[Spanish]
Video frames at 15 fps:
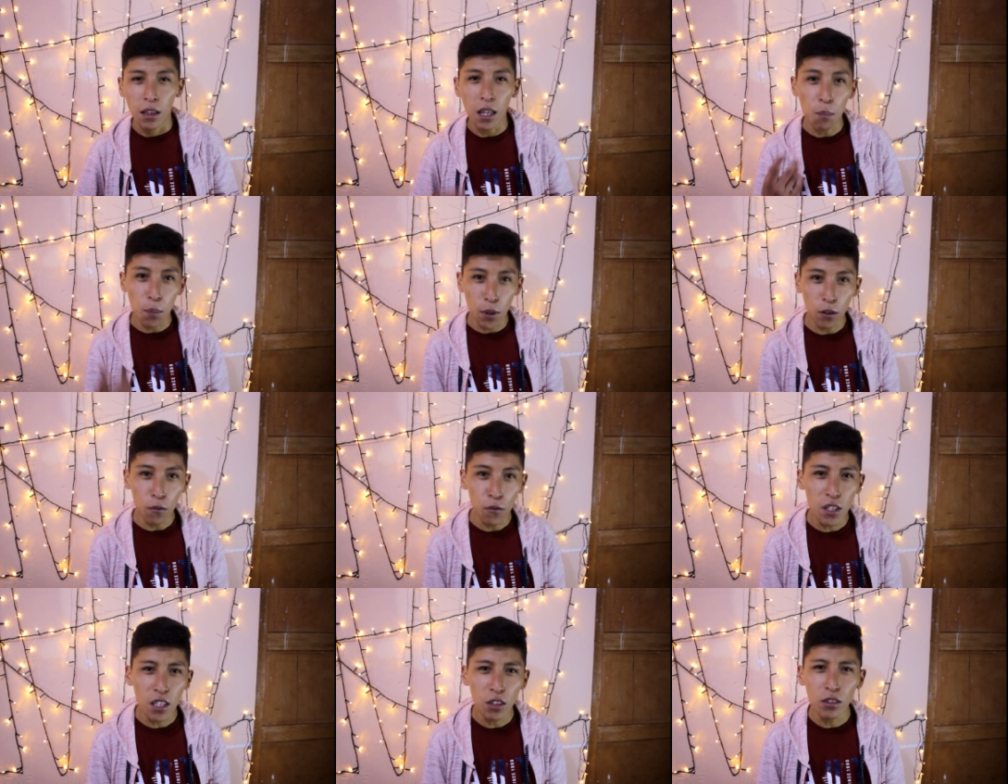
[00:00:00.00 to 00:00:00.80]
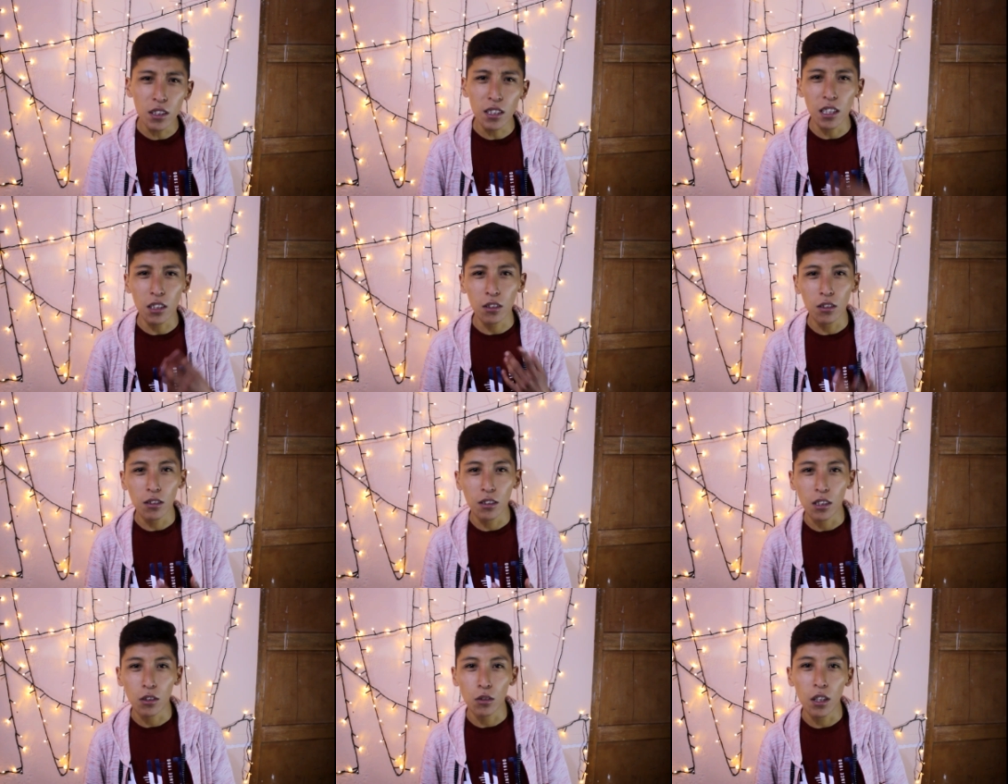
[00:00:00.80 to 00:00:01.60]
La pedofilia es una atracción
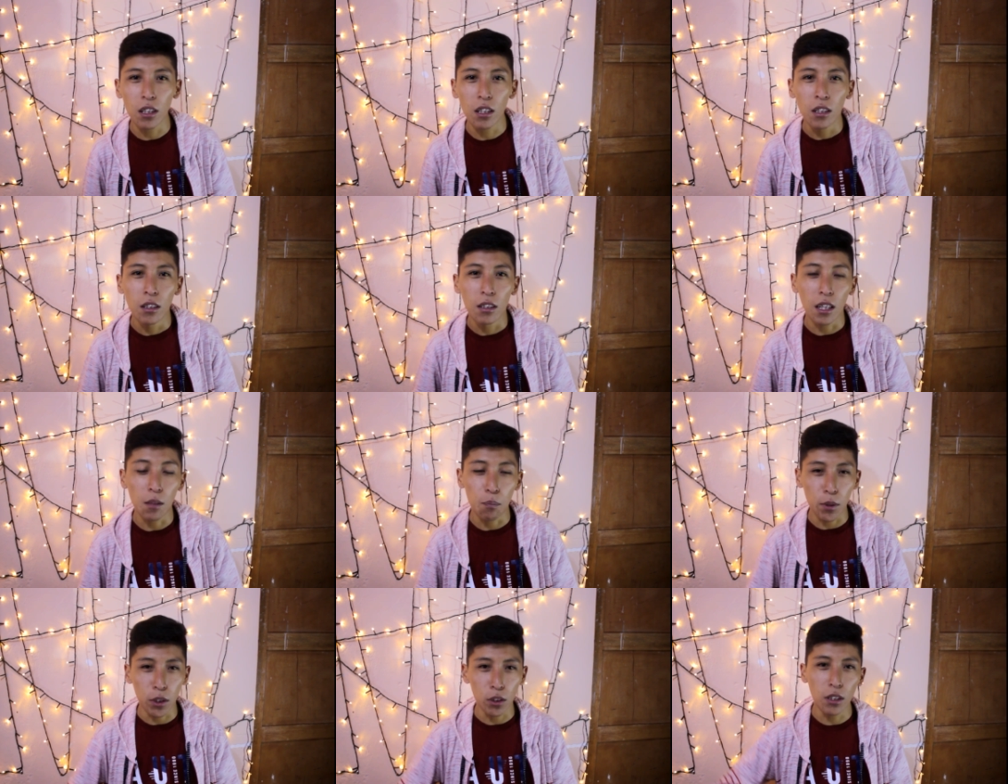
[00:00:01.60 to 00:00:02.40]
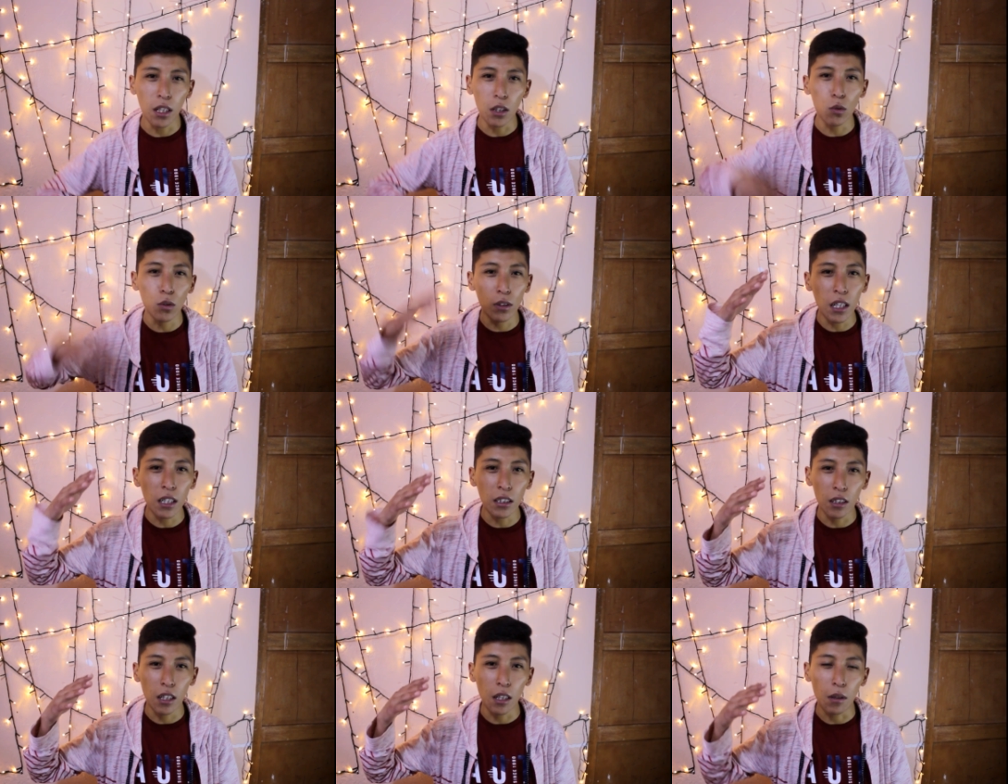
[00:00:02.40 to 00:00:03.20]
sexual de la persona adulta
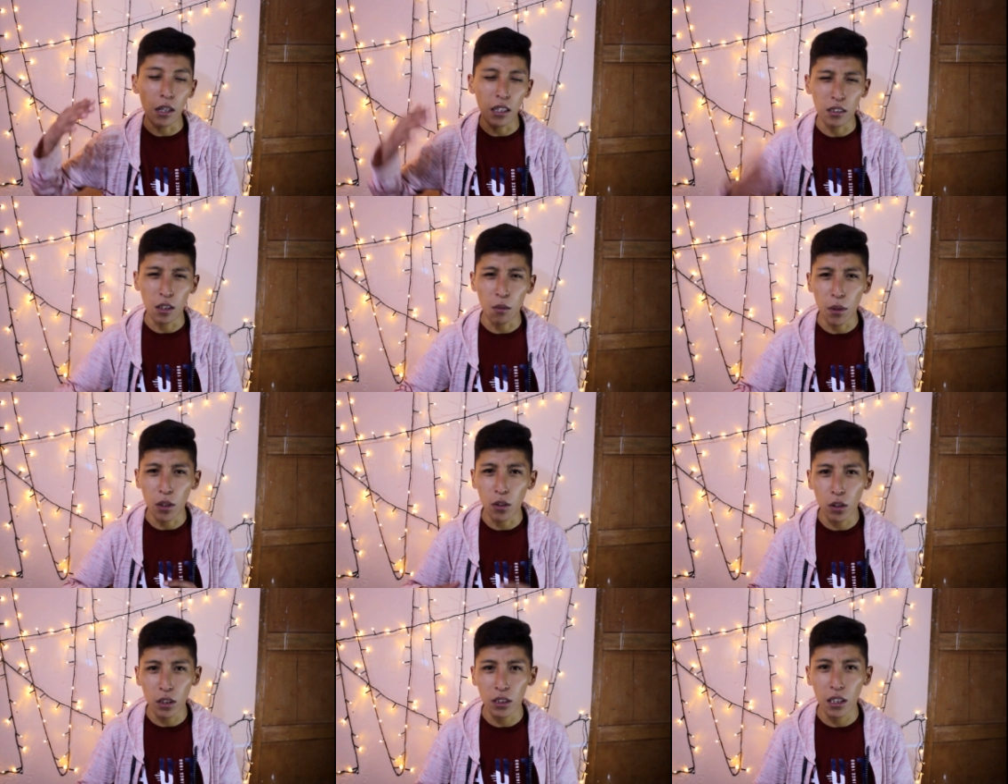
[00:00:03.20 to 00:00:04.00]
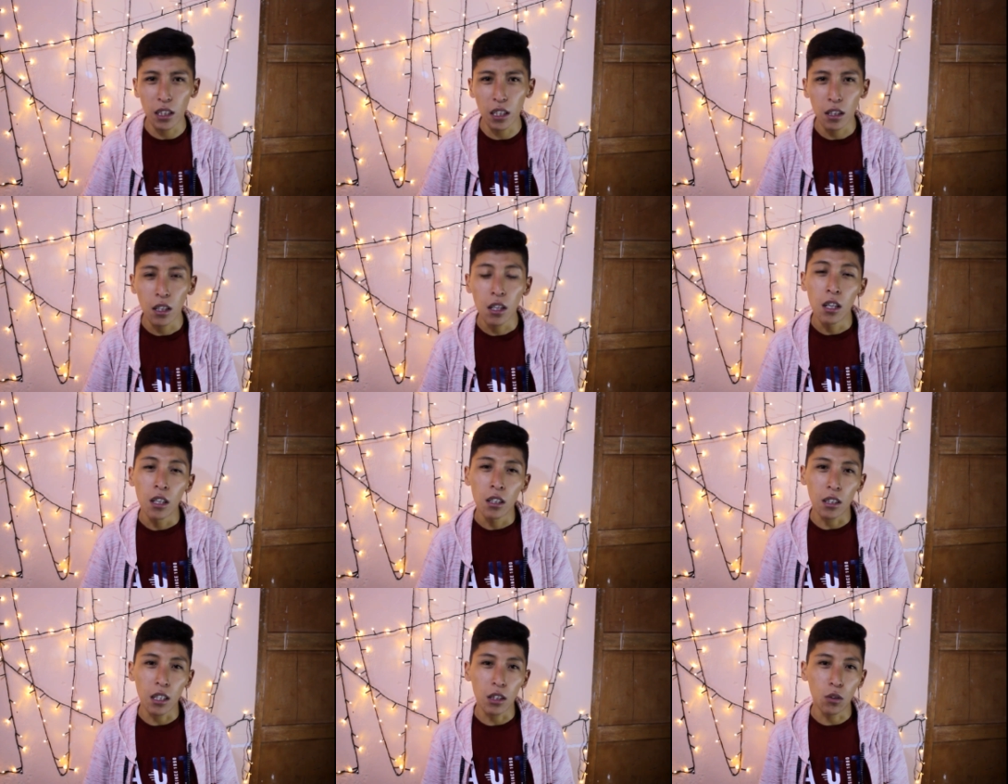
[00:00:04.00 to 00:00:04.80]
hacia, hacia menores de edad,
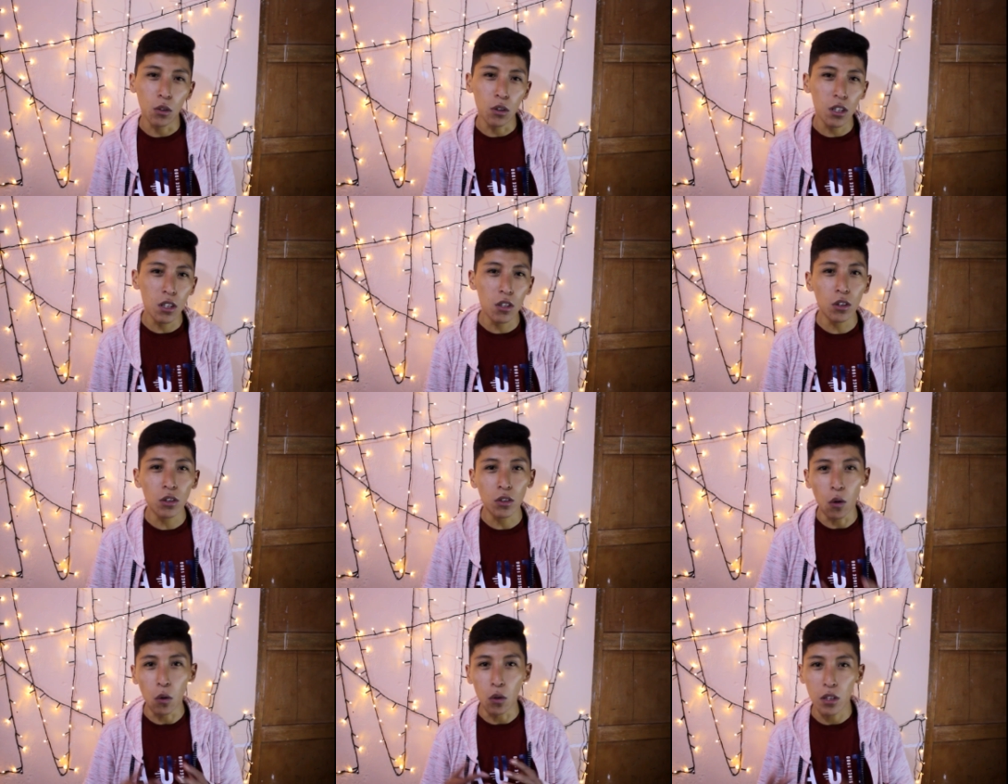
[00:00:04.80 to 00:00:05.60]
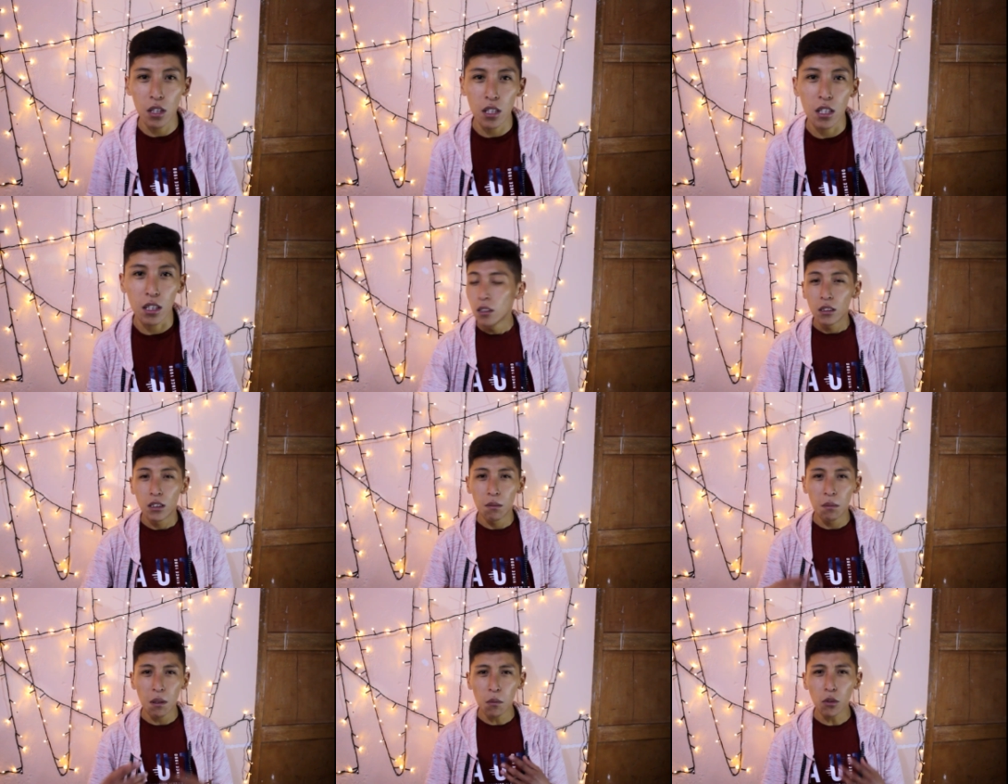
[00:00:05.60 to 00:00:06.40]
tanto niños o niñas.
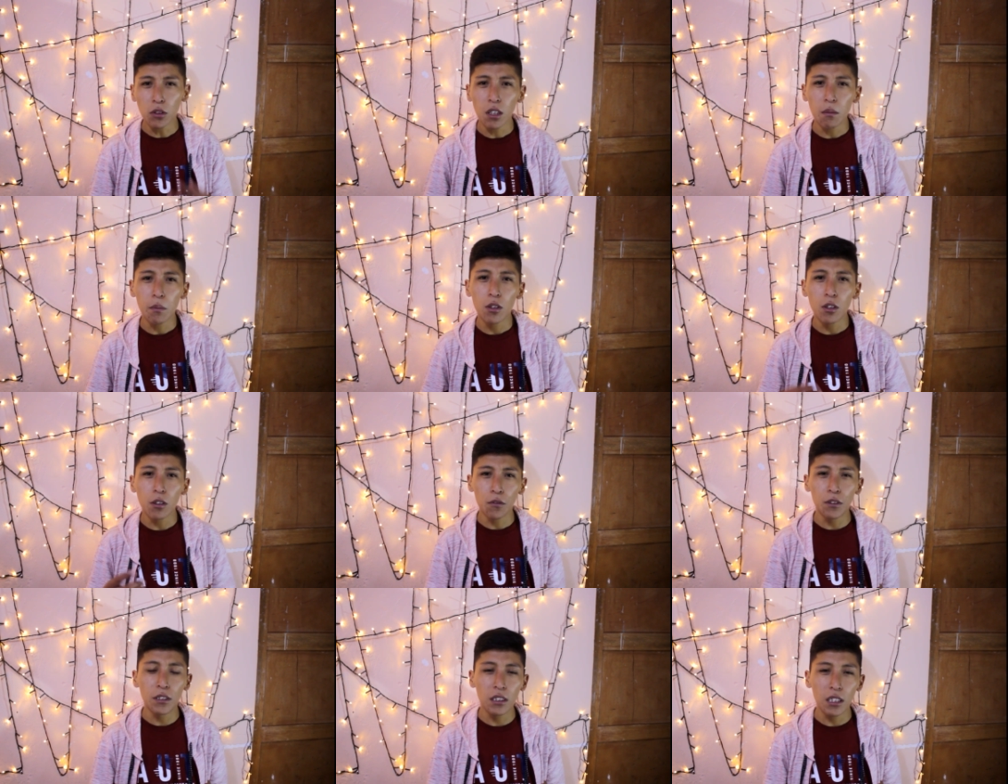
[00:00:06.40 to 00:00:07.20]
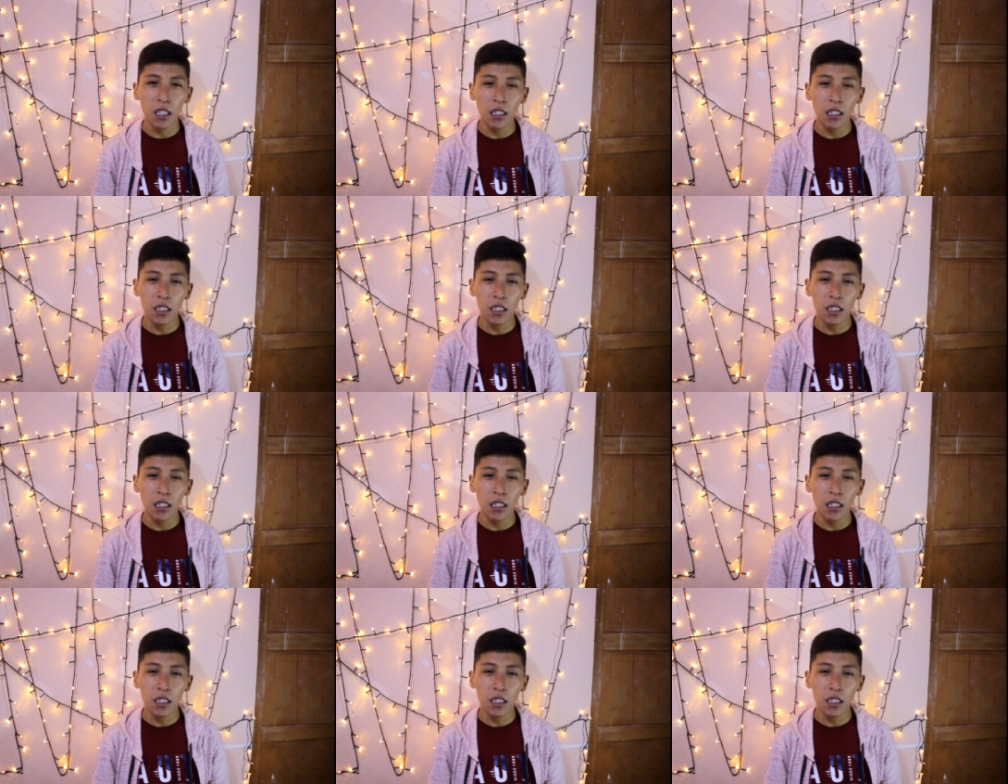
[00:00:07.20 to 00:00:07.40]
Si vemos el video oficial,